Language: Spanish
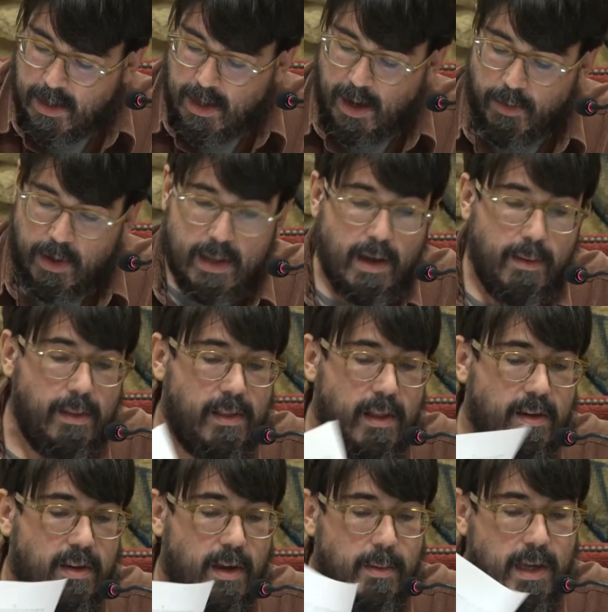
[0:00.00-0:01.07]
Aunque ya
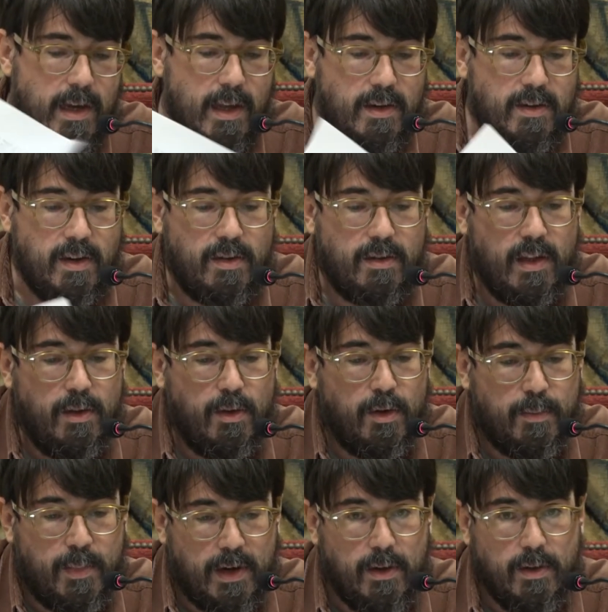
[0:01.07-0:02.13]
antes habían existido
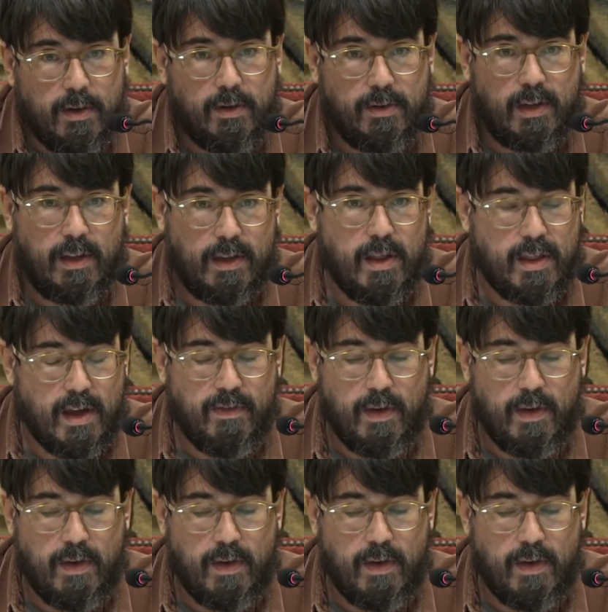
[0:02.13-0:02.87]
periódicos de tendencia